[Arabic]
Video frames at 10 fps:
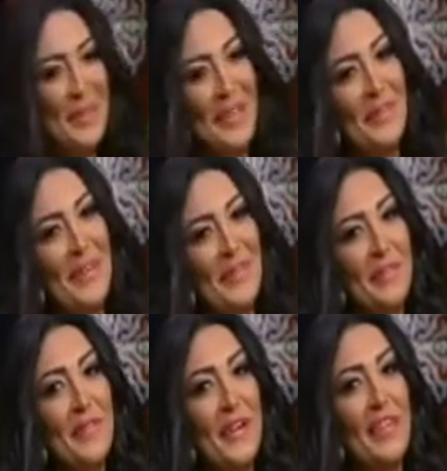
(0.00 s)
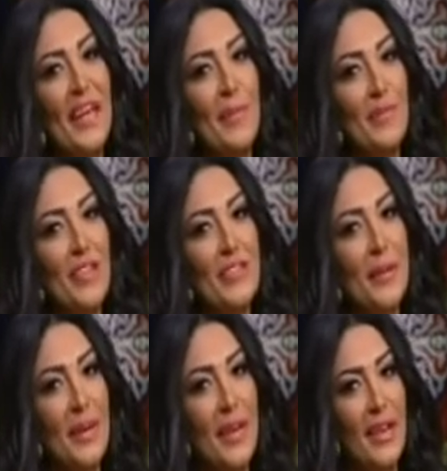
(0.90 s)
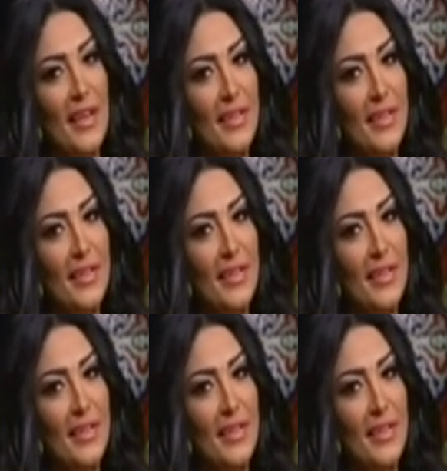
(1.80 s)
تمام اتفرجت على مسلسل ولا لا